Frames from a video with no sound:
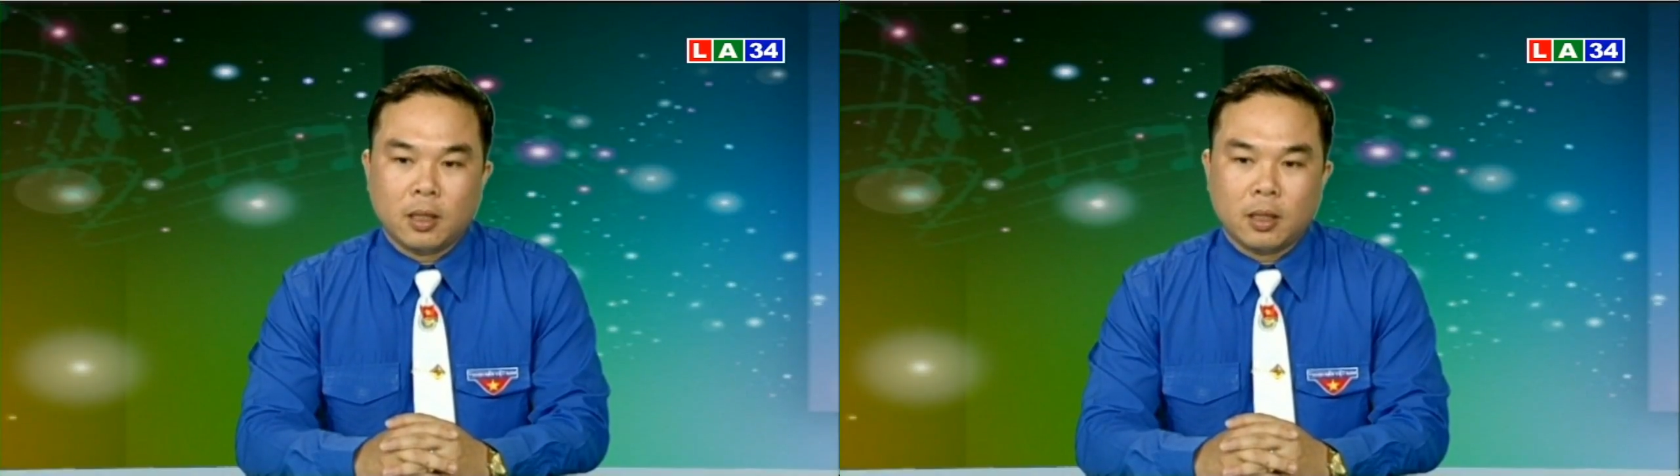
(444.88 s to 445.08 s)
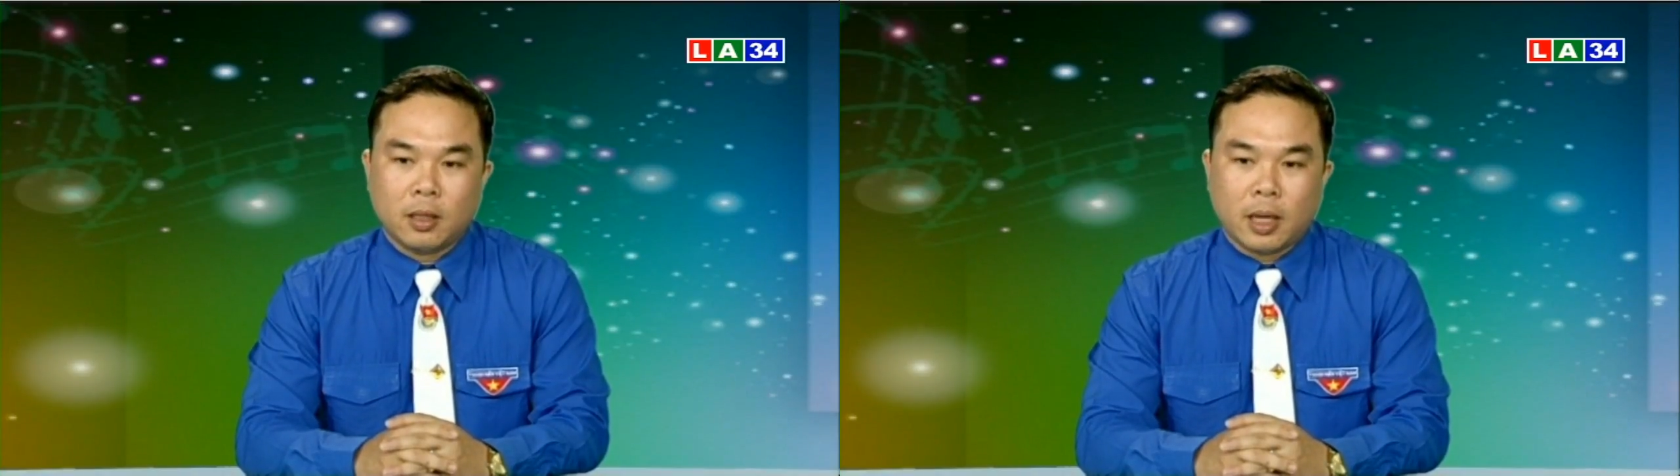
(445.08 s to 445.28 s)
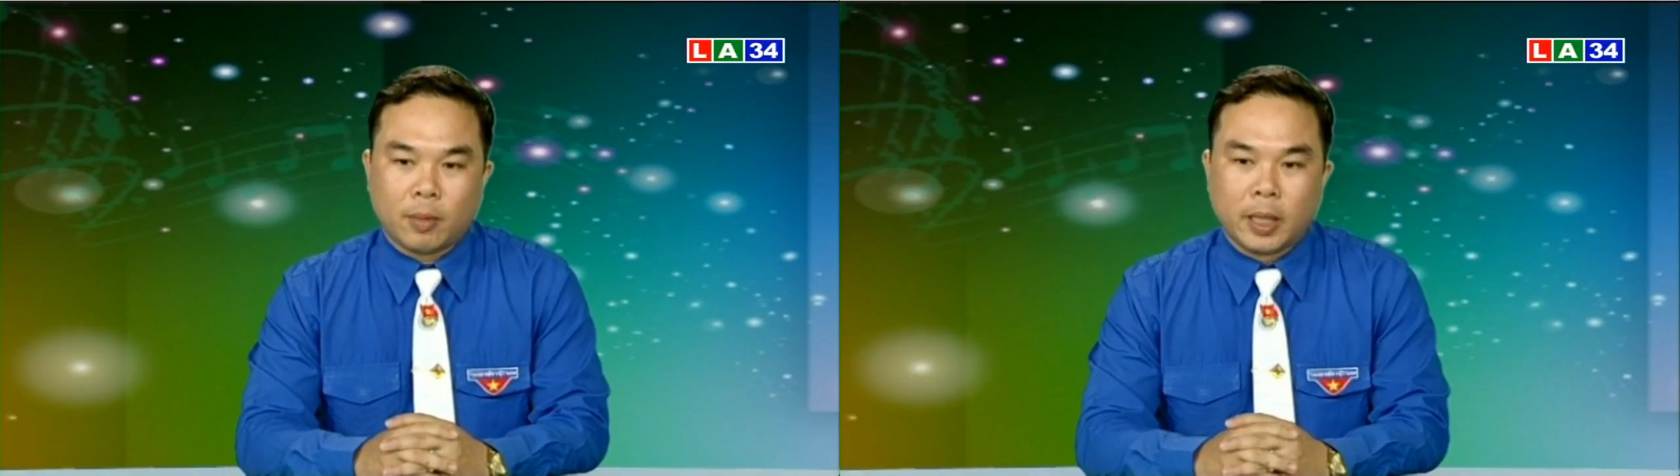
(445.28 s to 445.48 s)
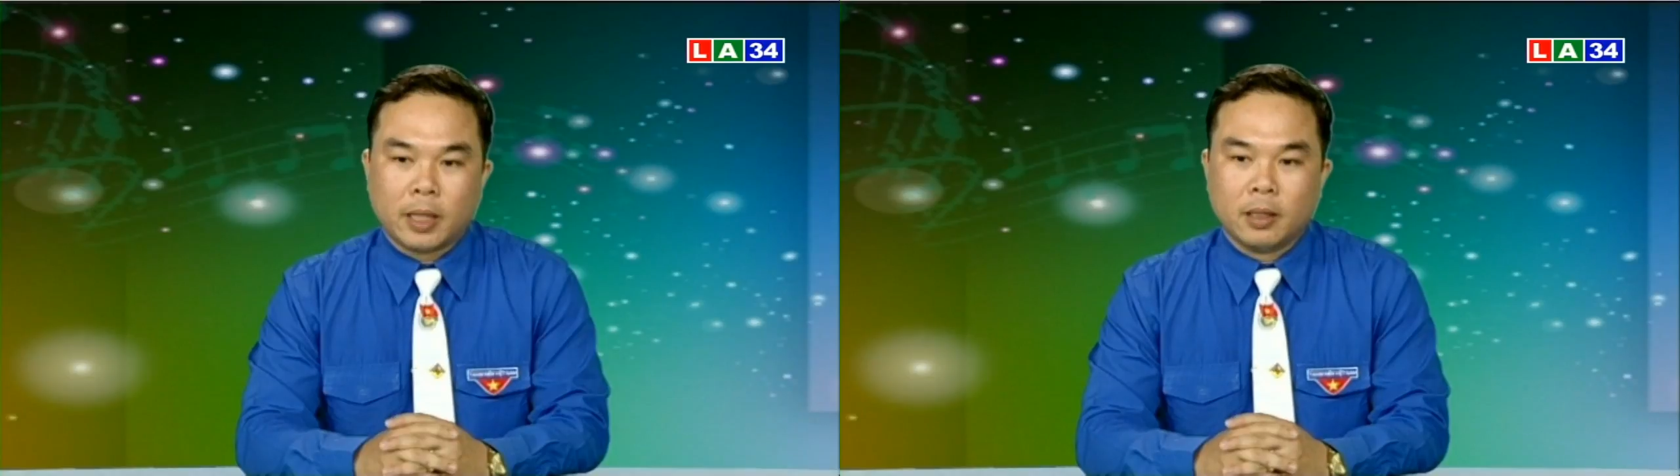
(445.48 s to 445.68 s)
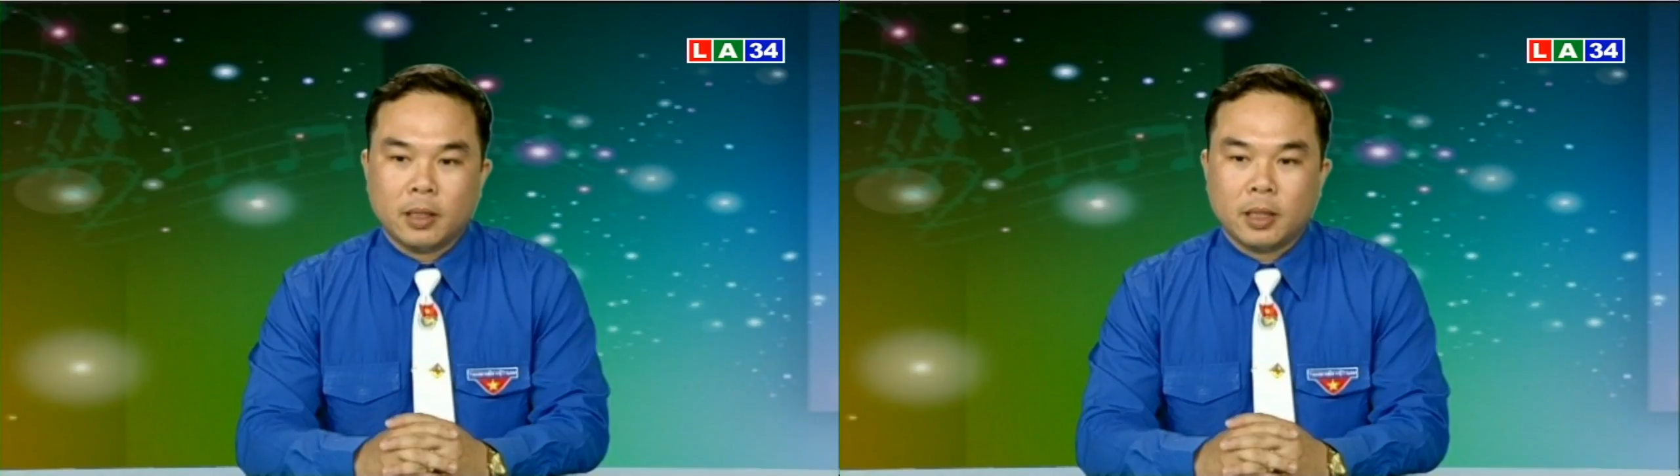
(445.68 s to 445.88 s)
à, đặc biệt
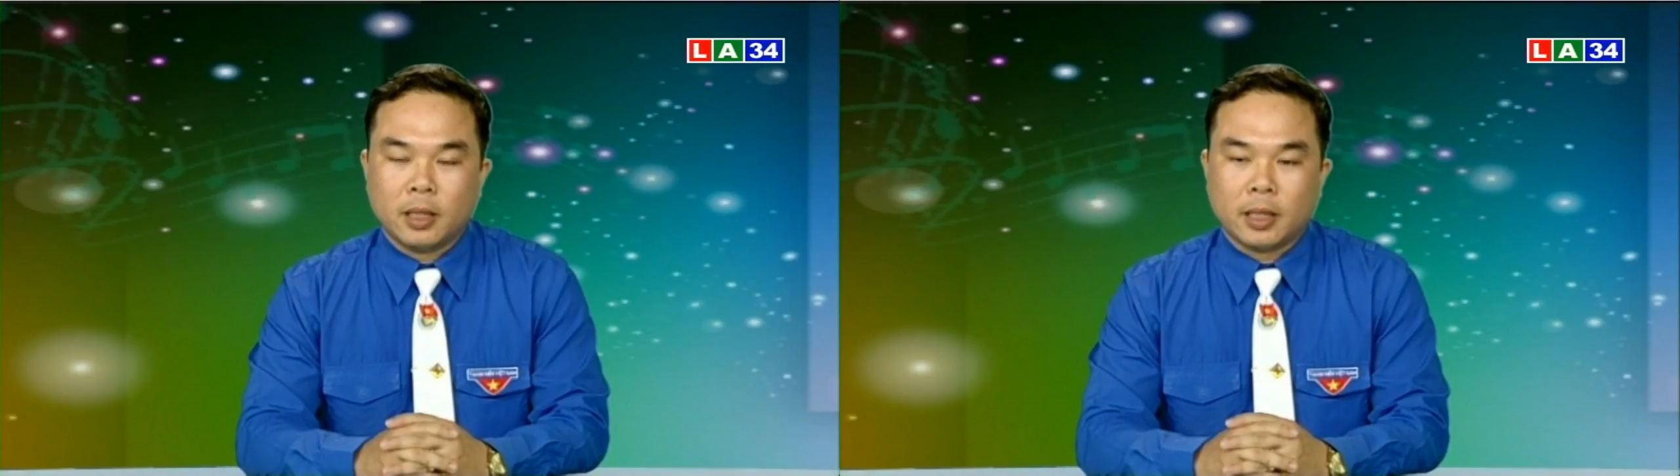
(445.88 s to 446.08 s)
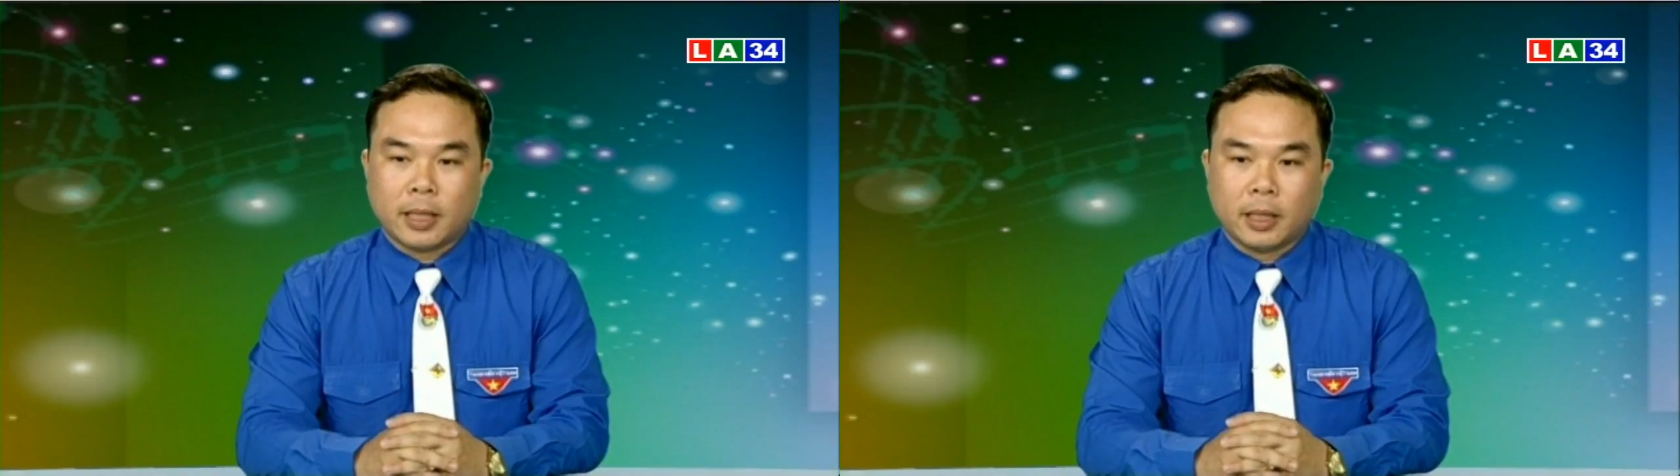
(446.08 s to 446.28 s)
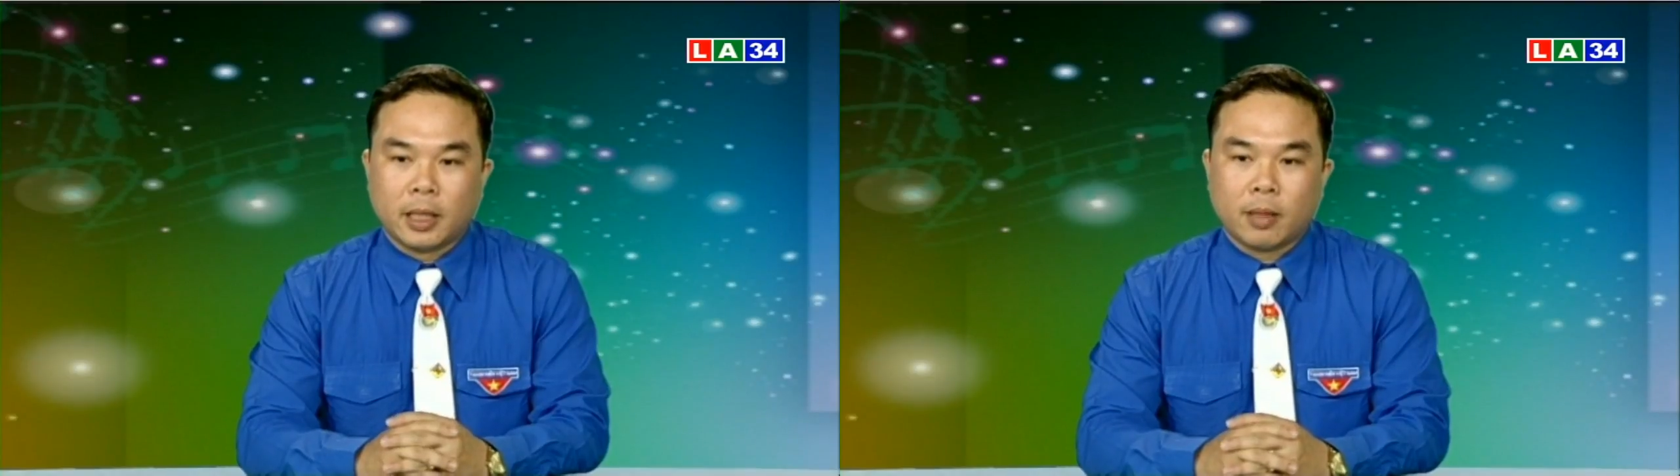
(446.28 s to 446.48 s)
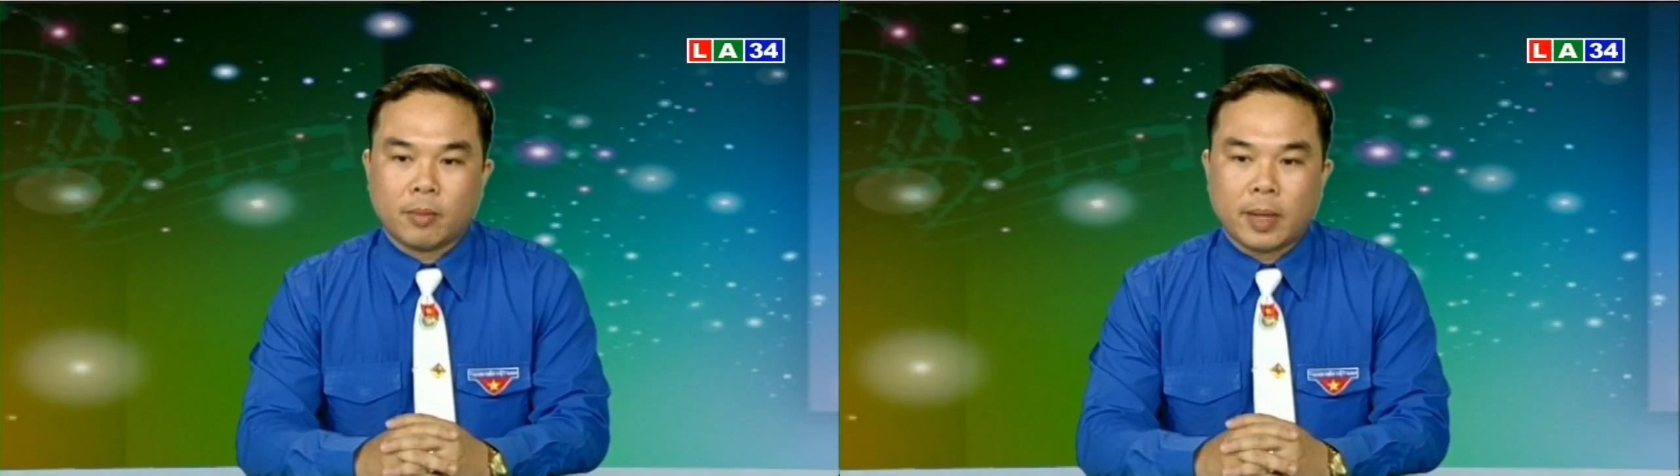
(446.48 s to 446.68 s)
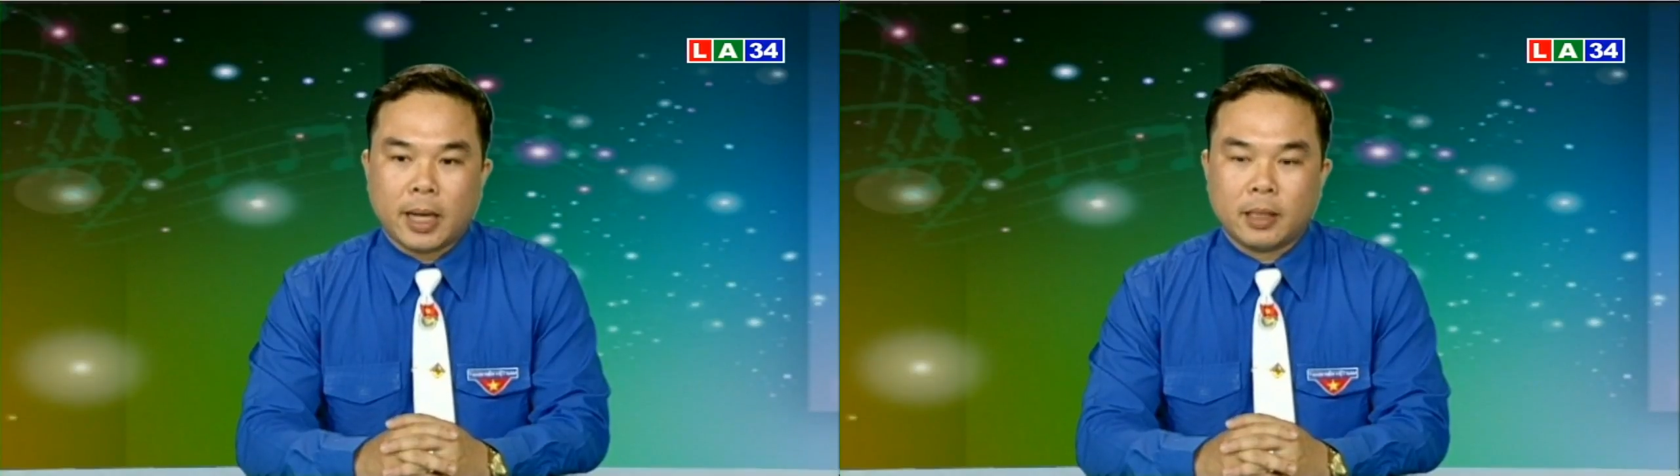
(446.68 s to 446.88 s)
cái nữa thì tháng thanh niên năm nay